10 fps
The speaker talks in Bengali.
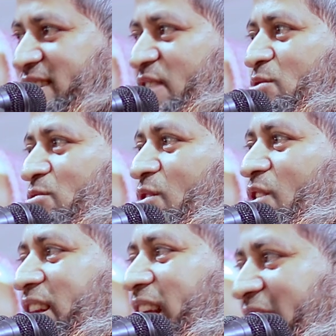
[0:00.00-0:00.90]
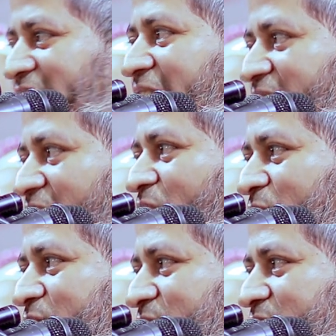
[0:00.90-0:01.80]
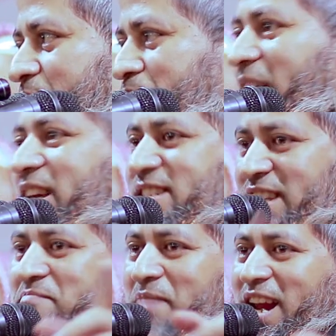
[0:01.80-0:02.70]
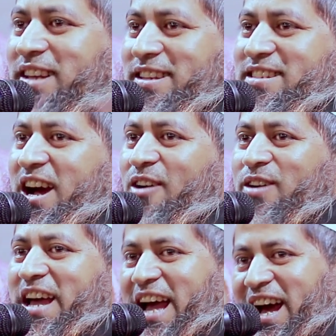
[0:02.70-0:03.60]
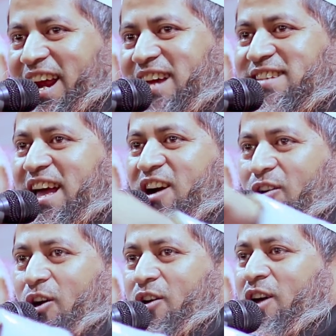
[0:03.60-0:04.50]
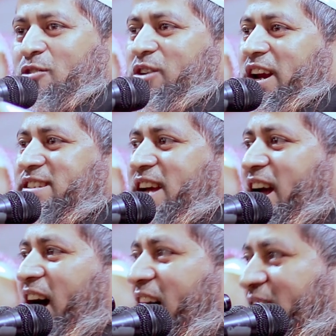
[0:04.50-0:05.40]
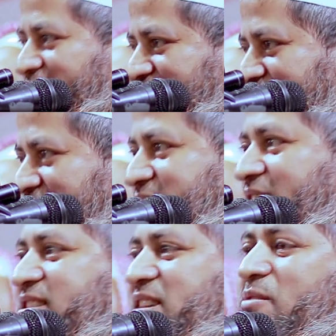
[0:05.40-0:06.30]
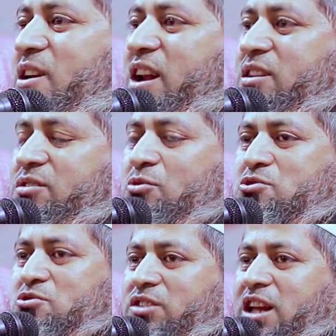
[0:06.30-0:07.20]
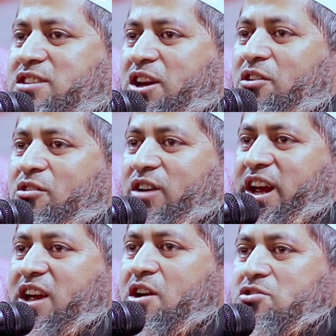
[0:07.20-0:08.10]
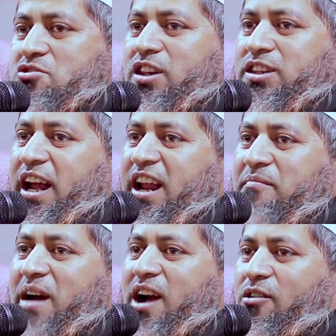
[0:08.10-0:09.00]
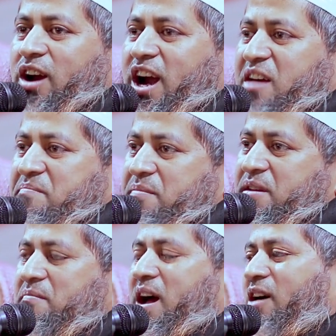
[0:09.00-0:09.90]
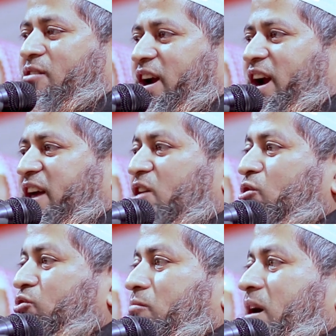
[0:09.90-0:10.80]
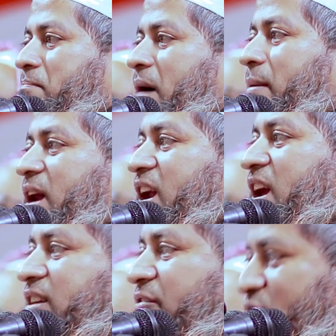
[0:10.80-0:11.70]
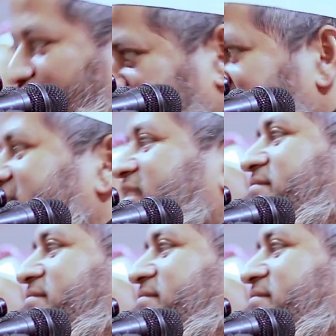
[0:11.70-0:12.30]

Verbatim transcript: যে হুজুরগদেরকে গাইলাও পাকিস্তান পাঠাইতে চাও এরাই যায় করোনা রোগের যায়া নিজের জীবনের তুচ্ছতা চিল্ল করে সন্তানের মায়া করে নাই বিবির মায়া করে নাই তোমার বাবারে নিয়ে দাফন করছে